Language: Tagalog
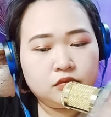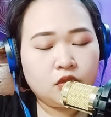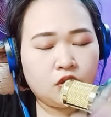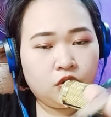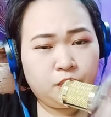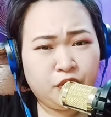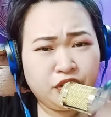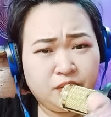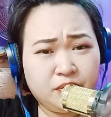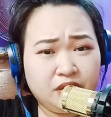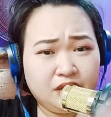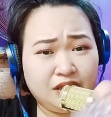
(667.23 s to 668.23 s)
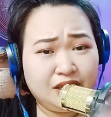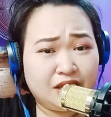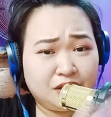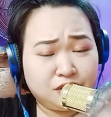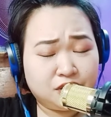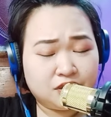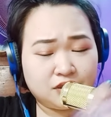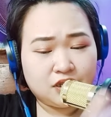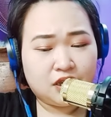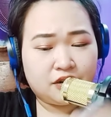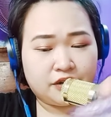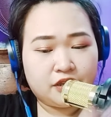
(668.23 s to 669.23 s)
Or pwedeng may iniihaw dyan sa
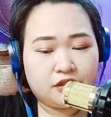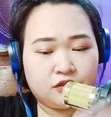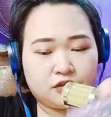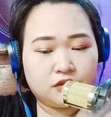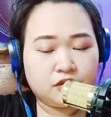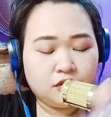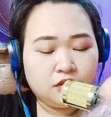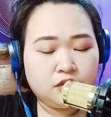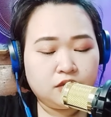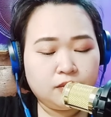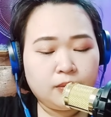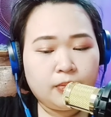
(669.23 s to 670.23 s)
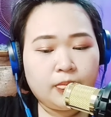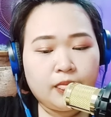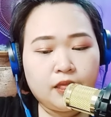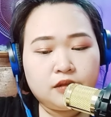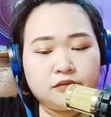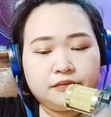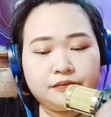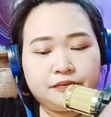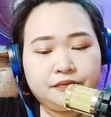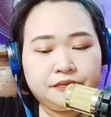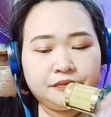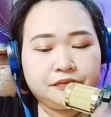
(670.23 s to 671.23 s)
area niya. Mm-hmm.